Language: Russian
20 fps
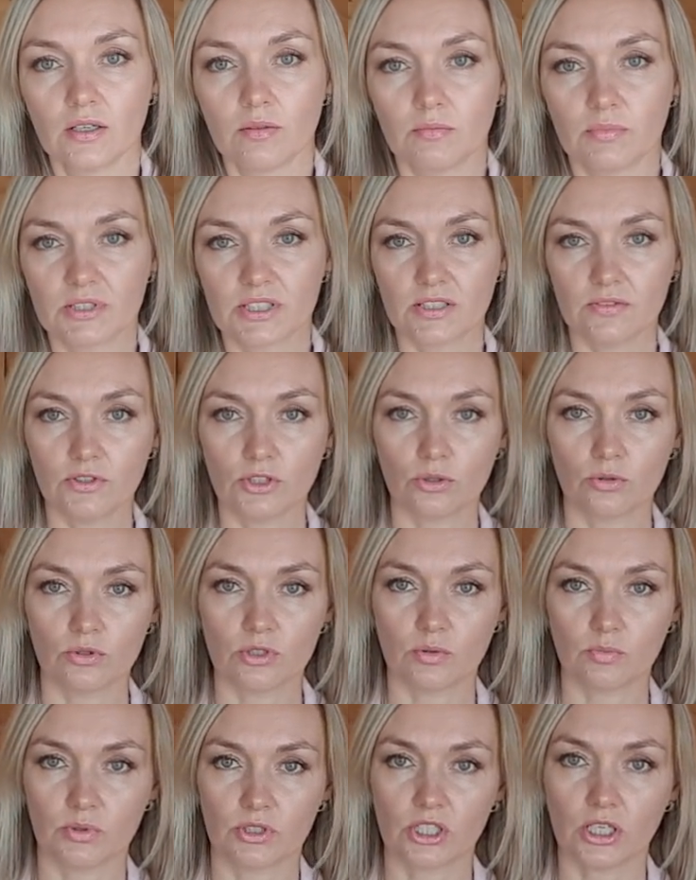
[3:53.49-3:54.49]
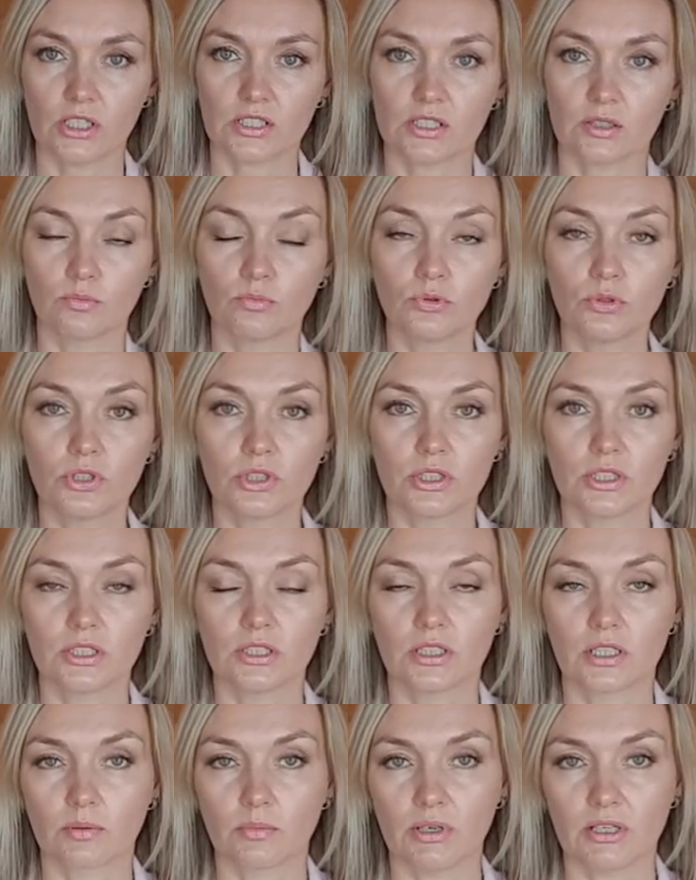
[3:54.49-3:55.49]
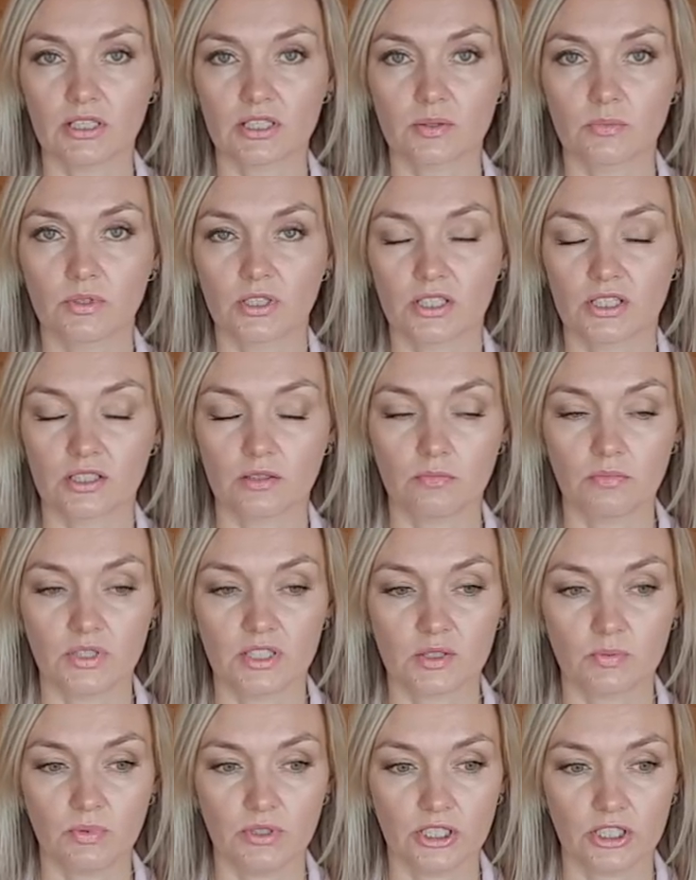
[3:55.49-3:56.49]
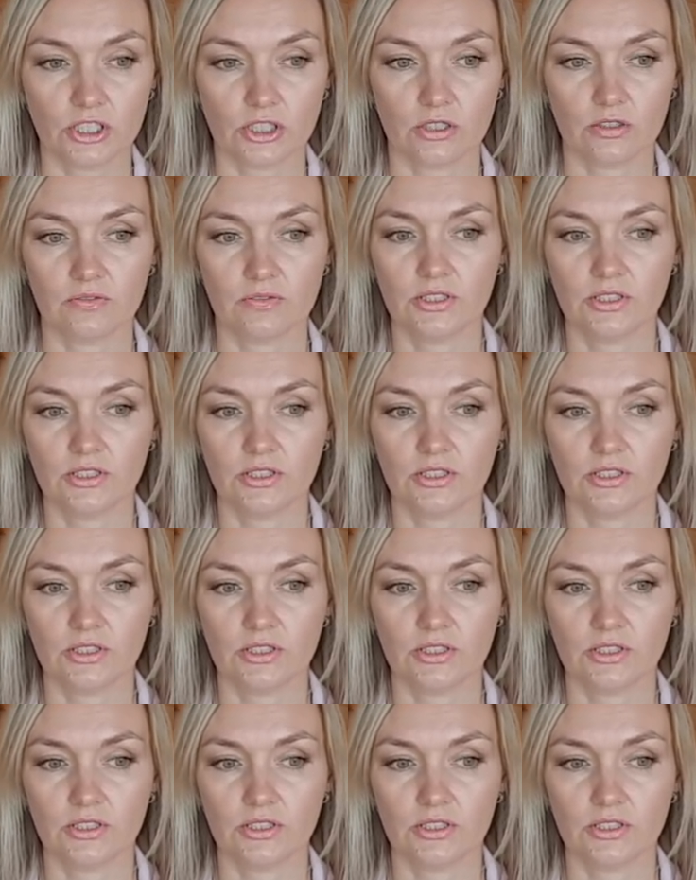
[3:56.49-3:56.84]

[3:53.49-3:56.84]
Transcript: посоветуйте, пожалуйста, будет ли нормально смотреться без плечиков.